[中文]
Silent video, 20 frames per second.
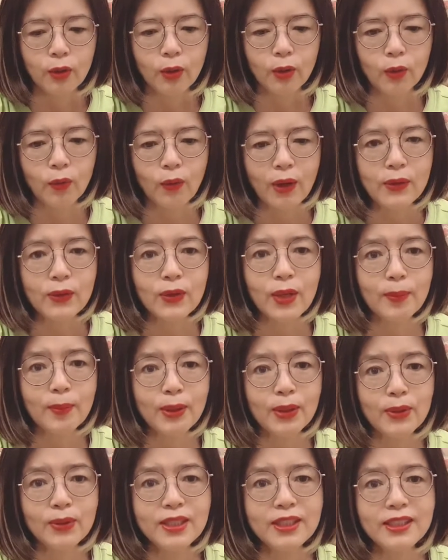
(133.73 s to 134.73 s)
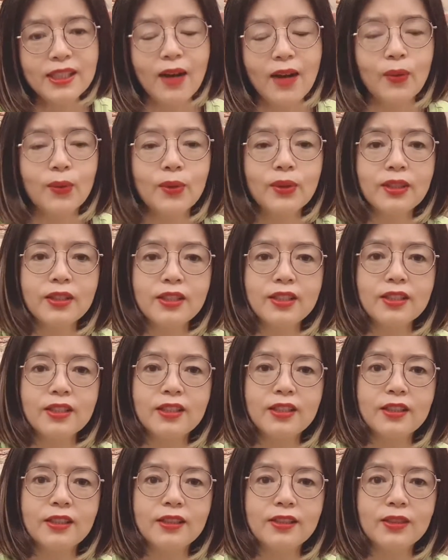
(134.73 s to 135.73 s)
完全没有想过的
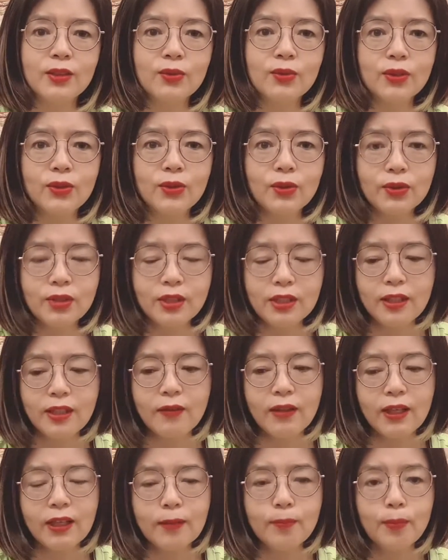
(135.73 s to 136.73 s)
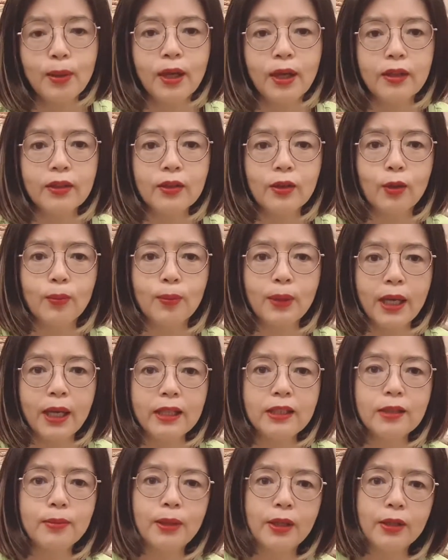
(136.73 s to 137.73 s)
事情，结果就是因为跟朋友
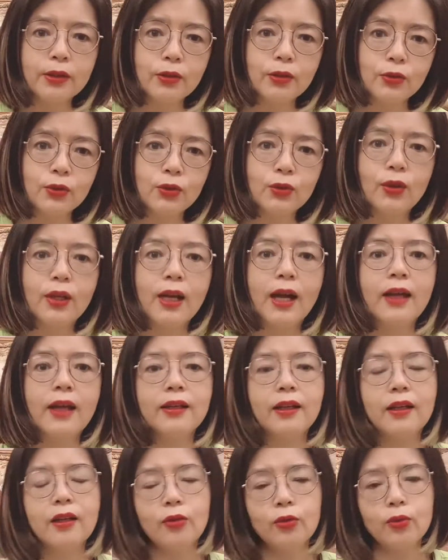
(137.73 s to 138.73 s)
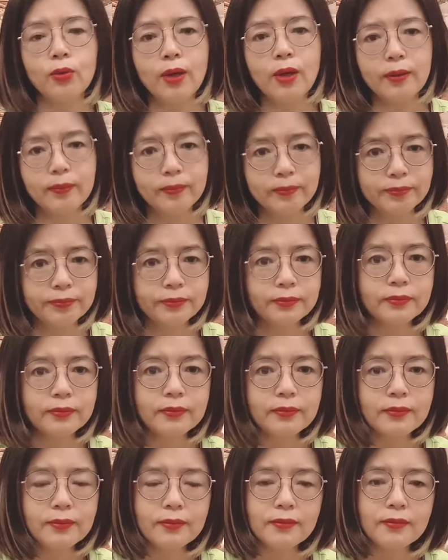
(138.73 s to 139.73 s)
陪着朋友去看养老院，
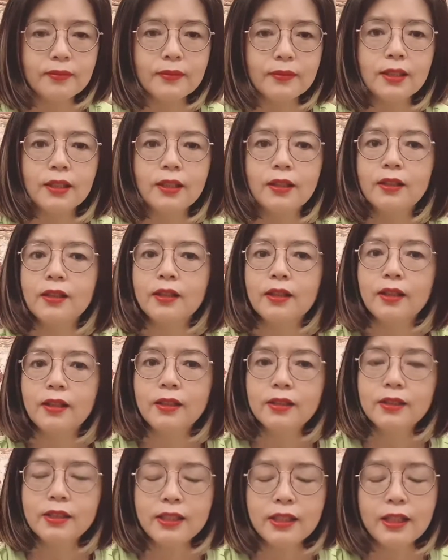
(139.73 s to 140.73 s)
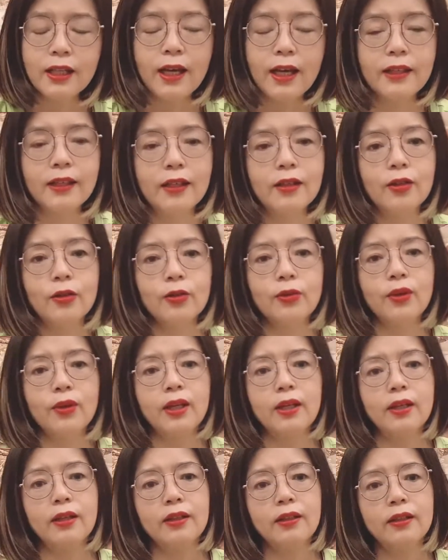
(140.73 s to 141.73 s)
这一看养老
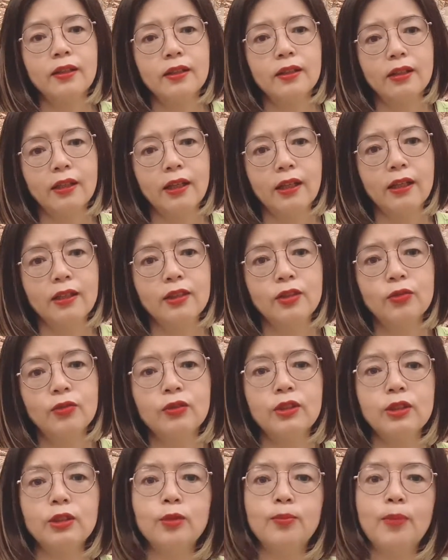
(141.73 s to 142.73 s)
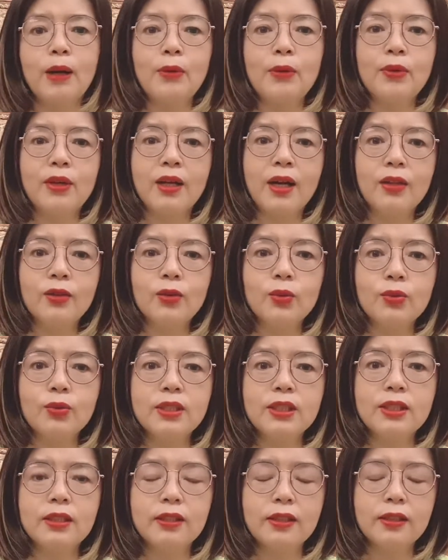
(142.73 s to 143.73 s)
院，就我就把我看动
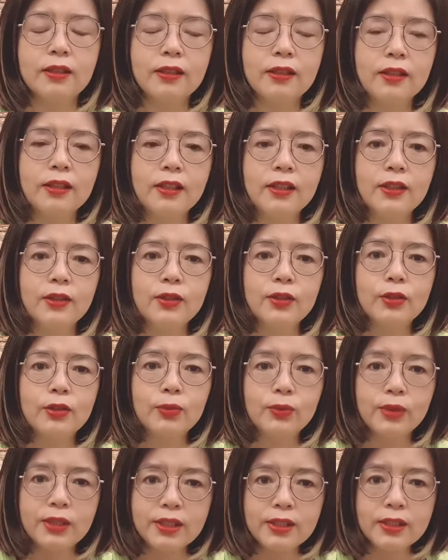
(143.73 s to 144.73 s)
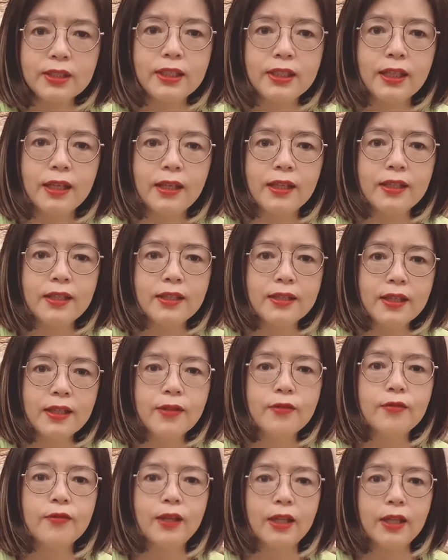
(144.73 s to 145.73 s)
心了，就是我之前
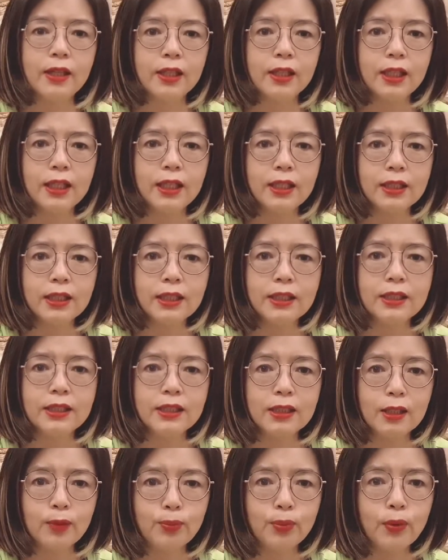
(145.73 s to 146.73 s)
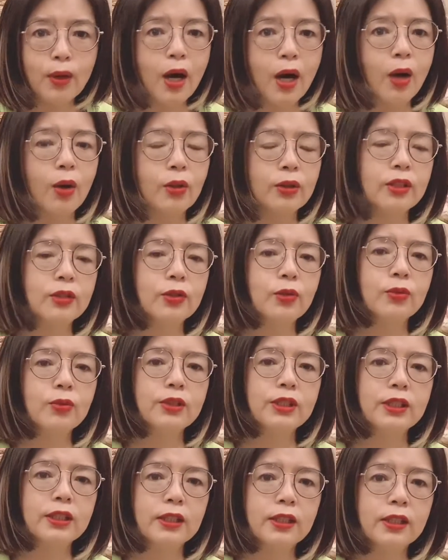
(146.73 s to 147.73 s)
认为那些不好的
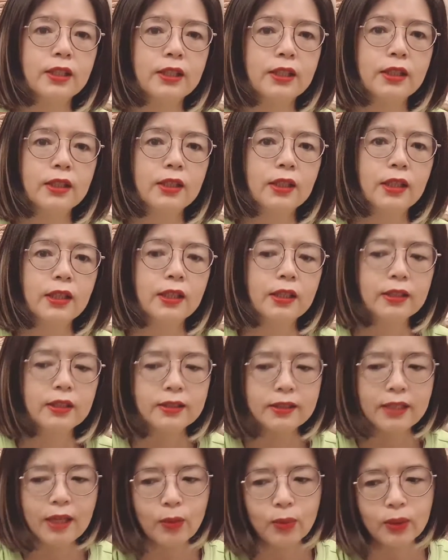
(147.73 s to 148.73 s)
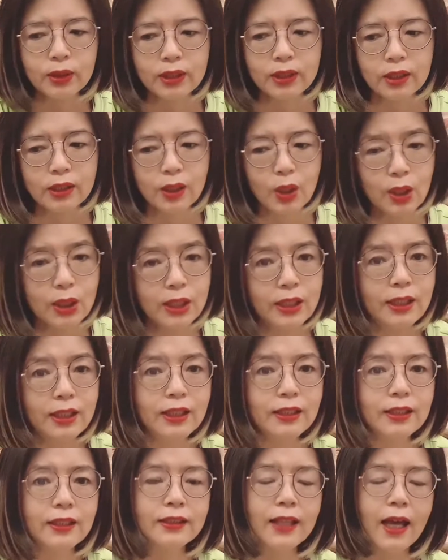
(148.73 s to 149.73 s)
东西。哎，在我得到了一
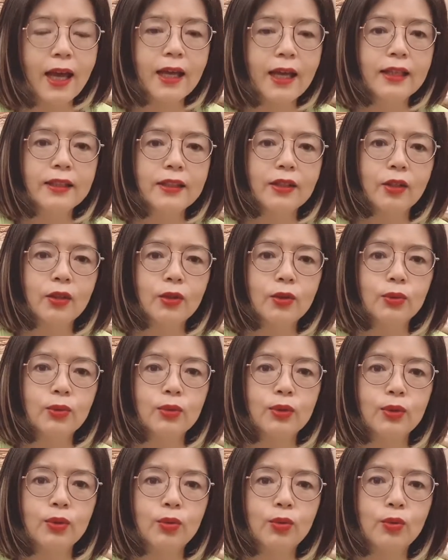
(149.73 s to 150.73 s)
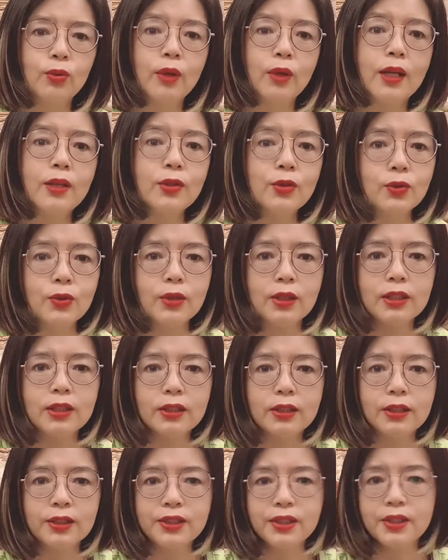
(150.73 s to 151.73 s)
定的答案以后，我忽然觉
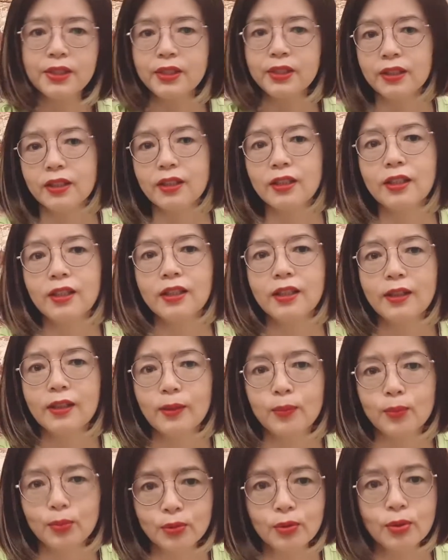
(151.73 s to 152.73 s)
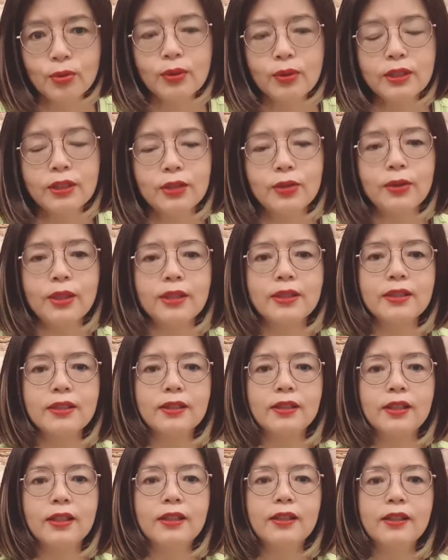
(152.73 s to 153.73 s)
得这是一个不错的选
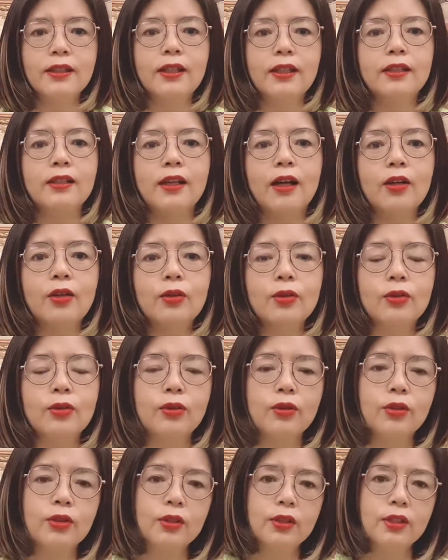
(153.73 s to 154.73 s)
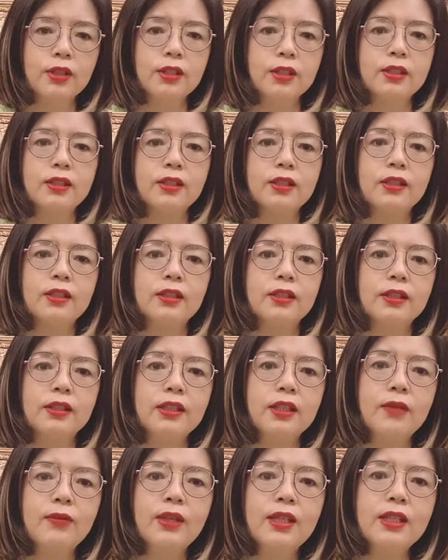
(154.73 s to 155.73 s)
择。然后，这
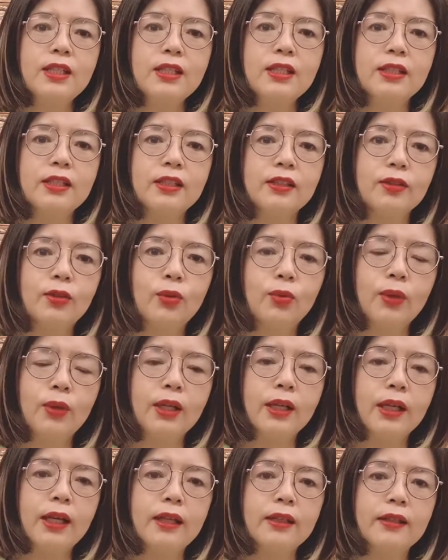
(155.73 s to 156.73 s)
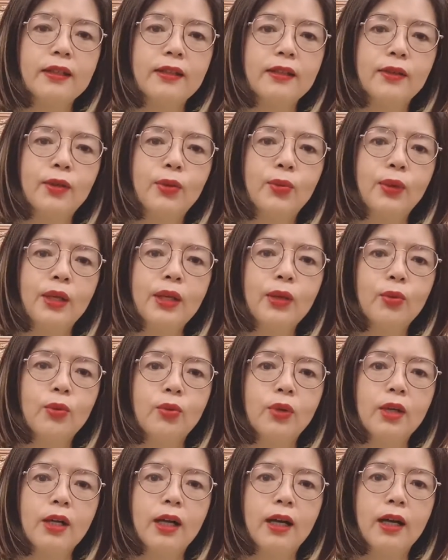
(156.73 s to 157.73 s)
因为疫情回来回
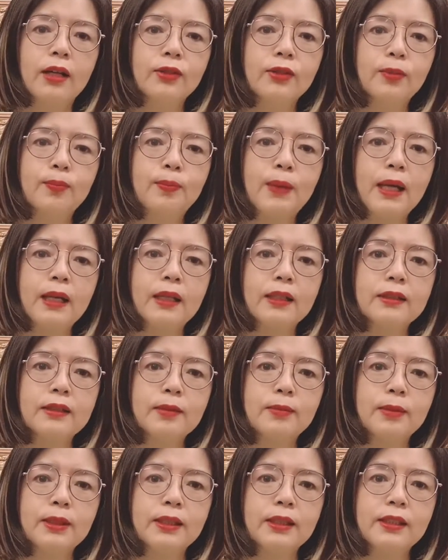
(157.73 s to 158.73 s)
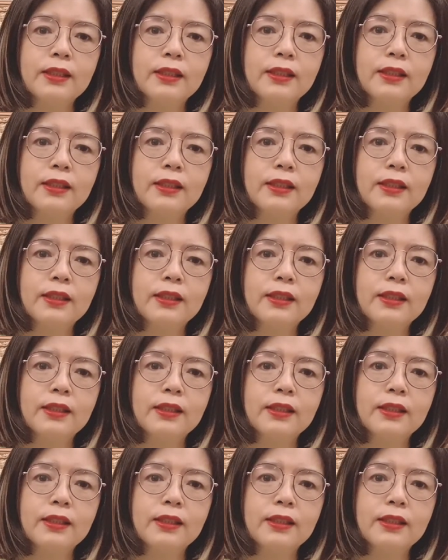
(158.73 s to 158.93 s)
国哈，就办了这么